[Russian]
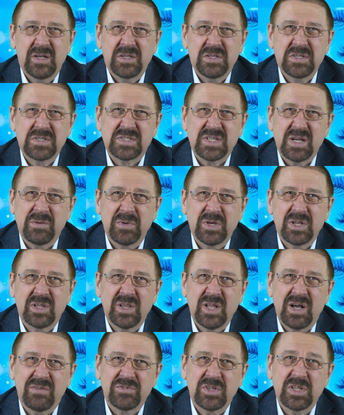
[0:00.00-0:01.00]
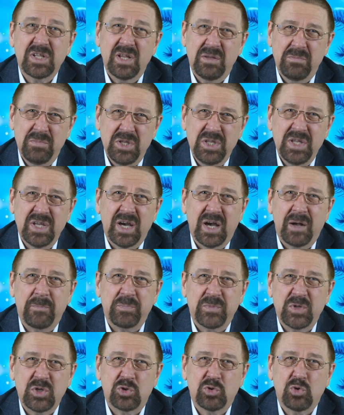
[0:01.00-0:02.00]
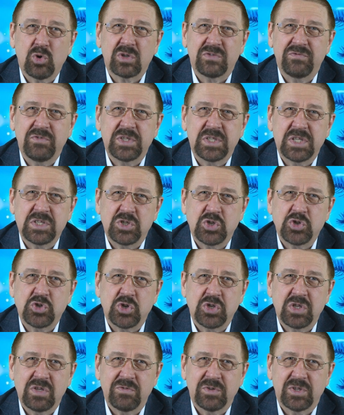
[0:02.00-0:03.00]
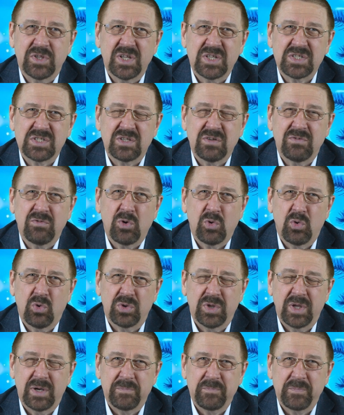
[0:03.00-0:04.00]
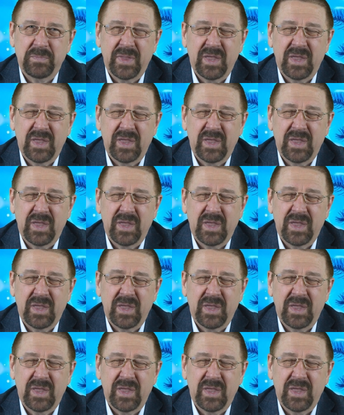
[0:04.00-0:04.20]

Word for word: И самый главный для меня итог 2019 года.